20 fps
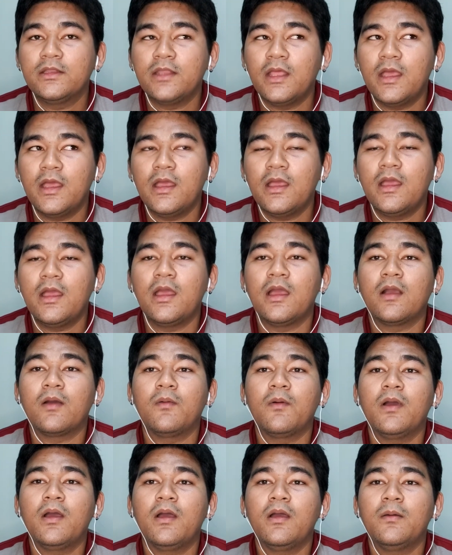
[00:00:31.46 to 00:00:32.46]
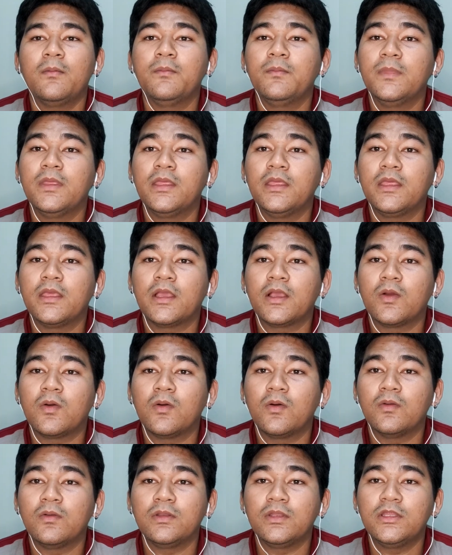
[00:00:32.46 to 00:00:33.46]
ถ้าหากว่ามีค
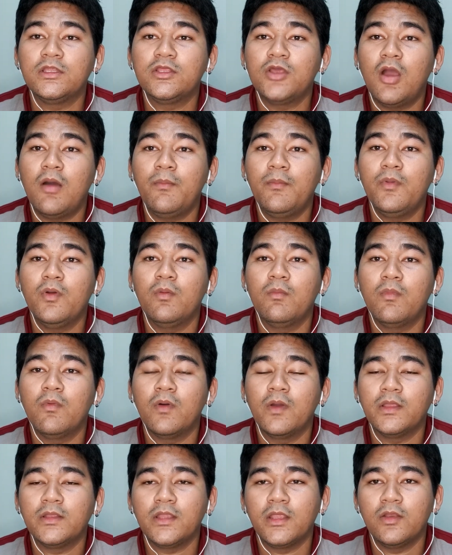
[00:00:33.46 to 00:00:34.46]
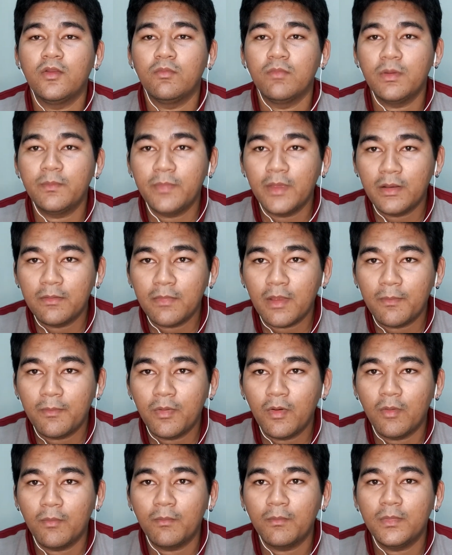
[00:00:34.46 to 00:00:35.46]
นที่ชอบดูมวยแต่ดูไม่เป็นแบบ
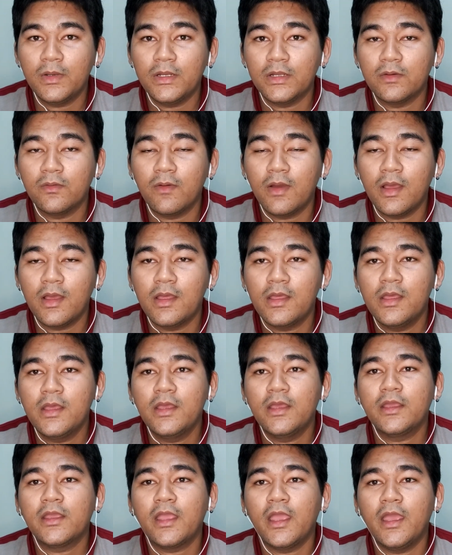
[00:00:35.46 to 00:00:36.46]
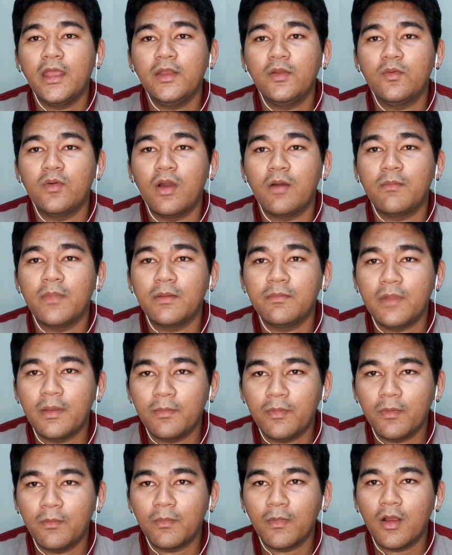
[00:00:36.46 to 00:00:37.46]
ผมหรือว่าแค่ดูเอามันแบบ
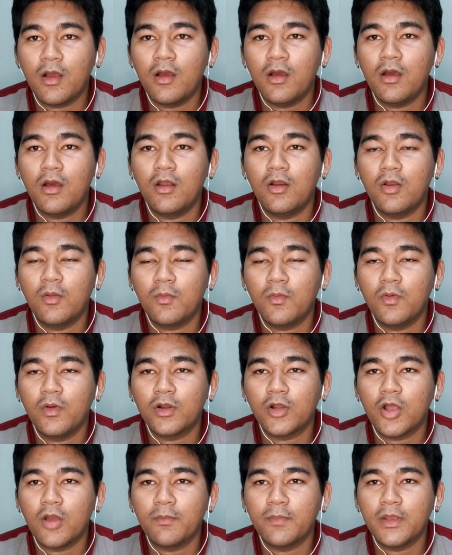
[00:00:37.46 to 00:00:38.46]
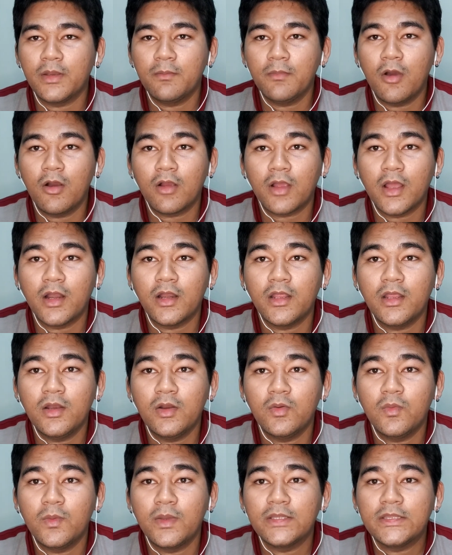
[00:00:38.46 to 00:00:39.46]
ผมก็รบกวนคอมเมนต์บอกกันให้
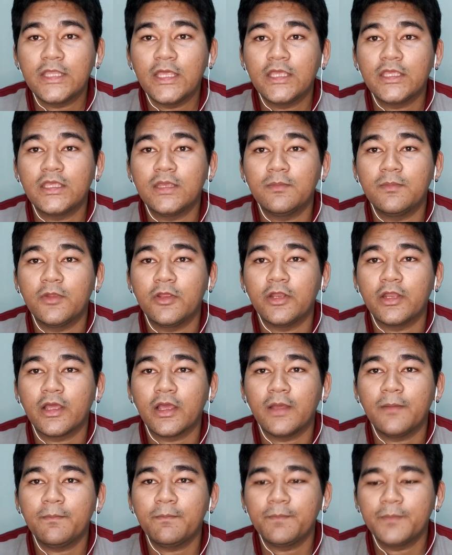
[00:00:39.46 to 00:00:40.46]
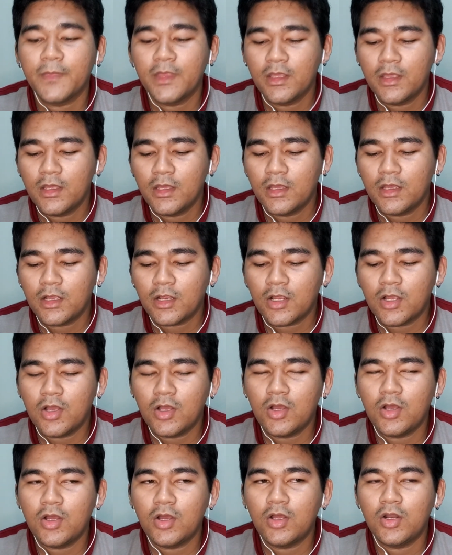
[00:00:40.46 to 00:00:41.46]
รู้ไว้ใต้คลิปหน่อยนะครับก็
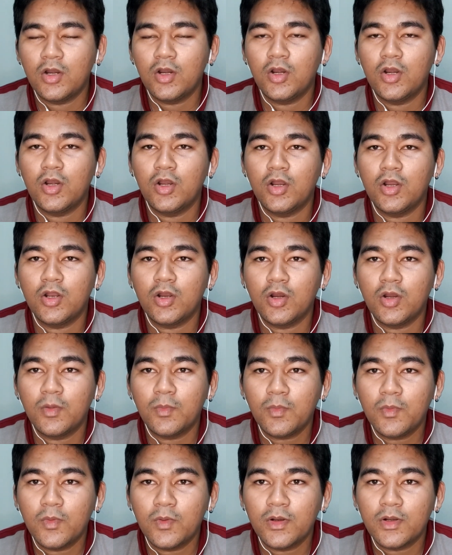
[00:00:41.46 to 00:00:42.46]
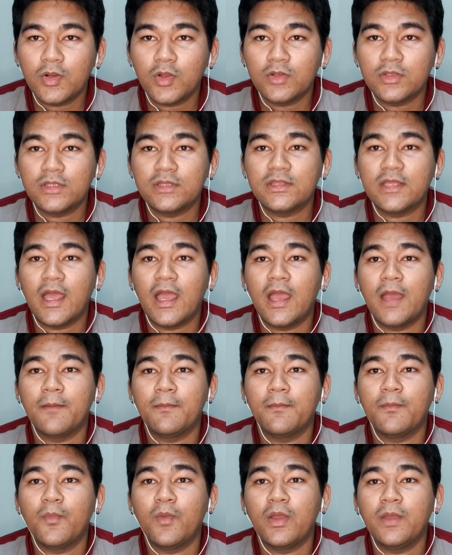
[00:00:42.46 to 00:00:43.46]
รบกวนกดติดตาม
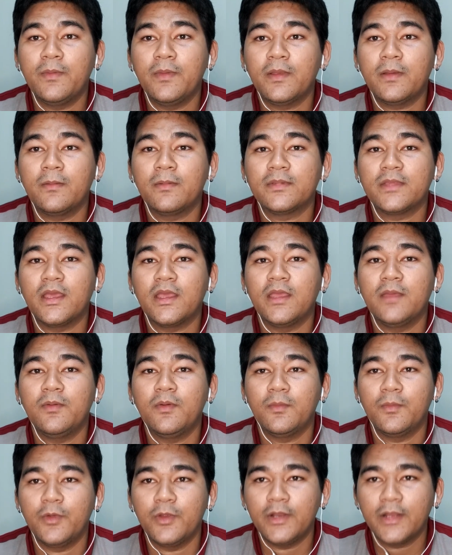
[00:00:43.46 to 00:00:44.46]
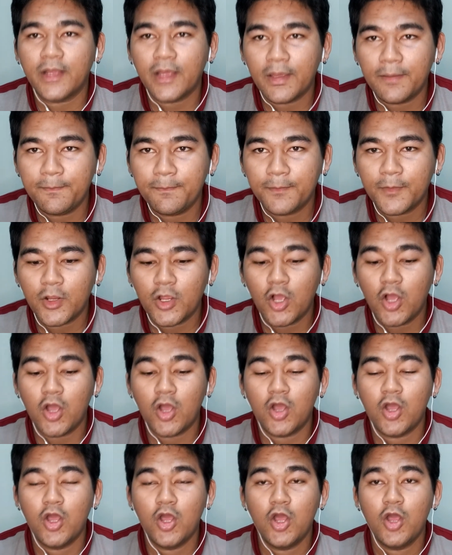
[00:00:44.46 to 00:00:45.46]
ไว้เป็นกำลังใจให้ผมด้วยนะครับก็
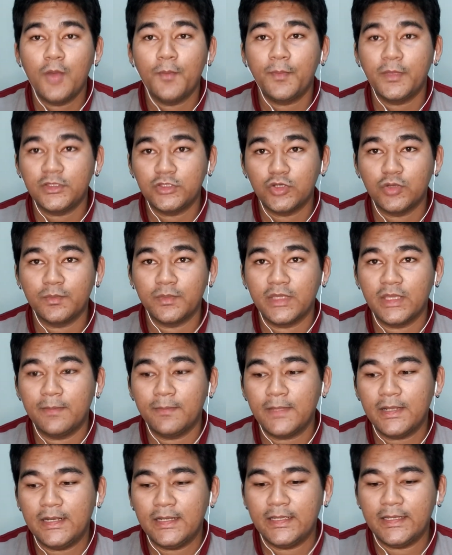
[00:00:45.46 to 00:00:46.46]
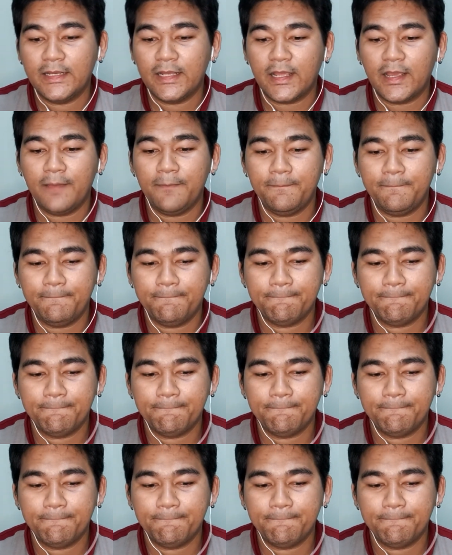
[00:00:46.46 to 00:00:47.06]
ไปชมคลิปกันเลยนะครับ